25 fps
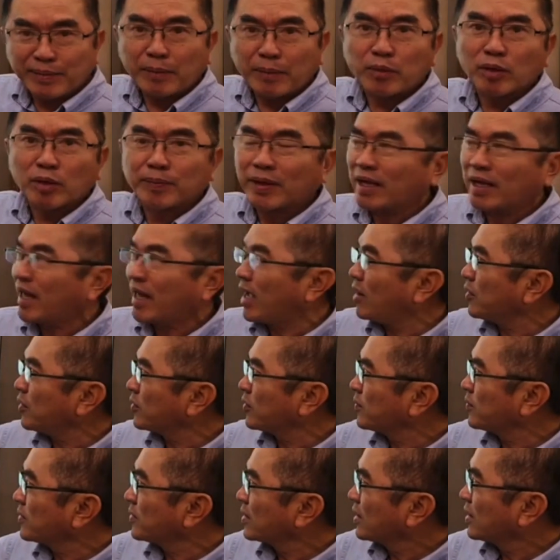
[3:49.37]
มูลไปแล้ว
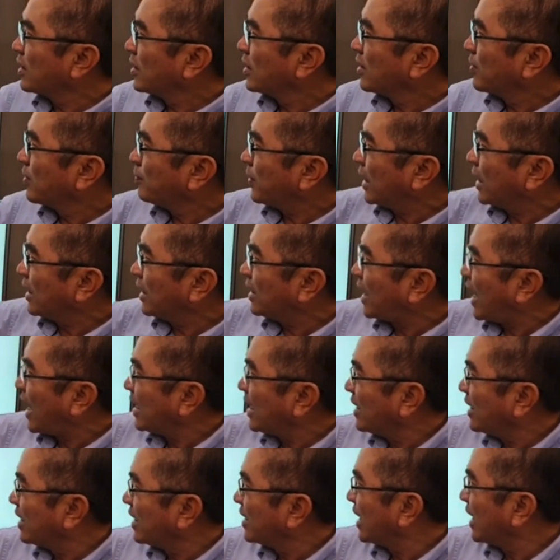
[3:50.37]
เป็นสาย
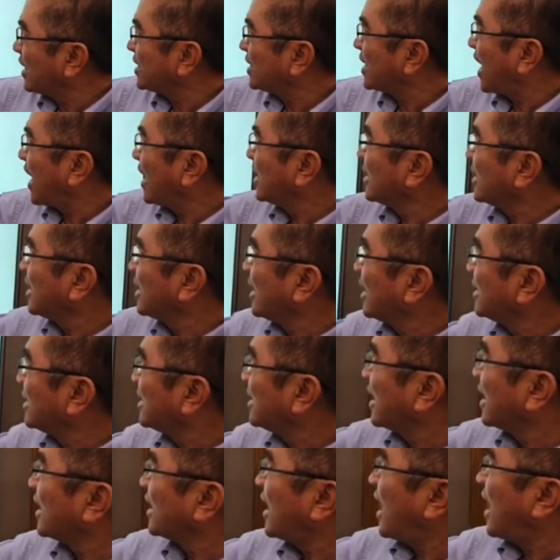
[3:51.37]
เด่นชัย เชี
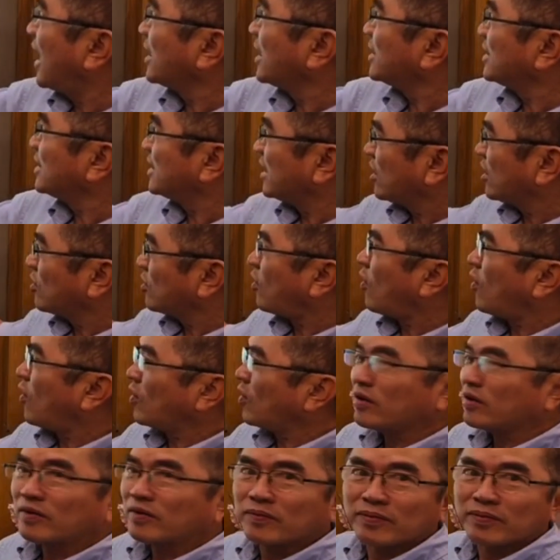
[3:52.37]
ยงราย เชียงของ
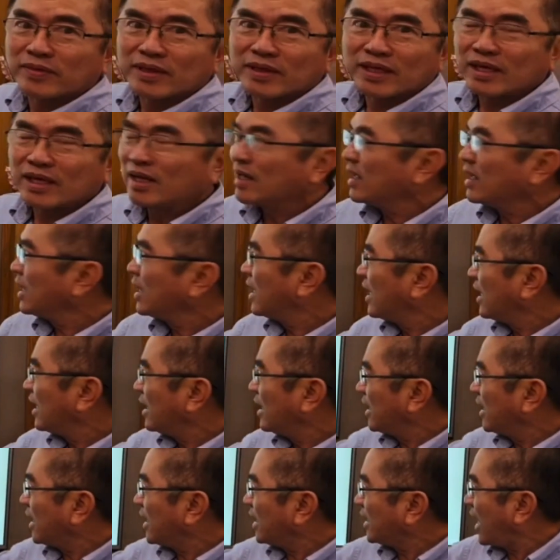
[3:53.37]

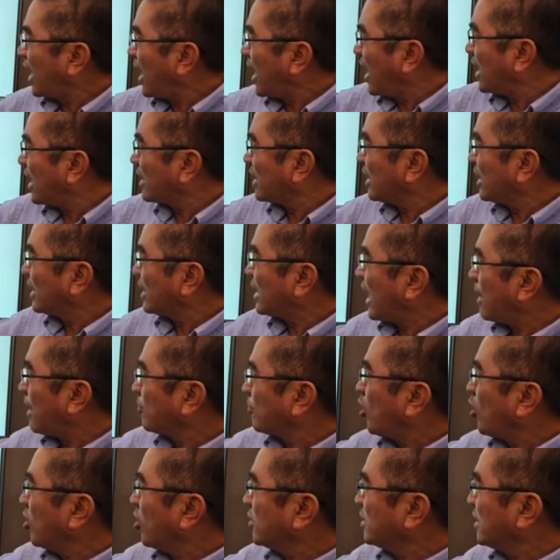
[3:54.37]
ระยะทาง
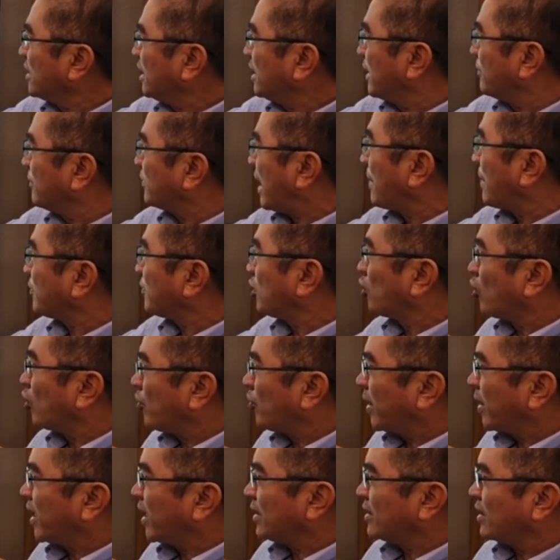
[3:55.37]
323 กิโล
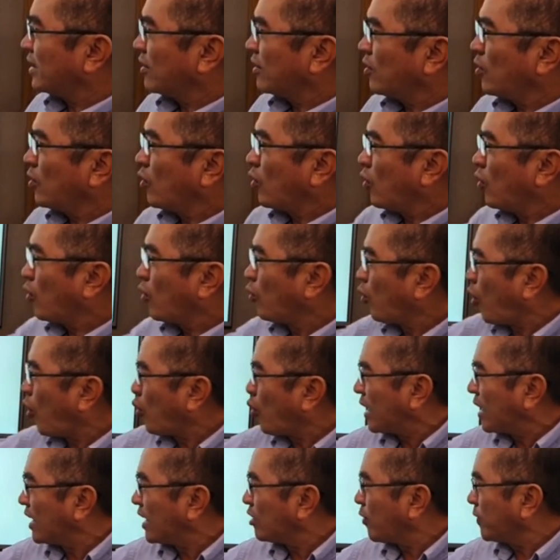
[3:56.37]
เมตรวง
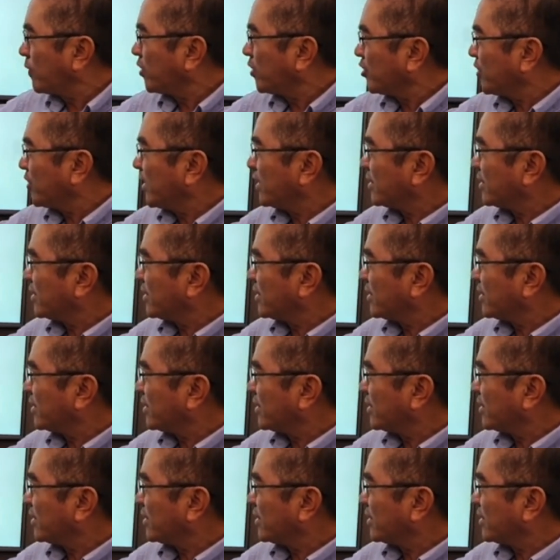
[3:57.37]
เงินรวมทั้งสิ้น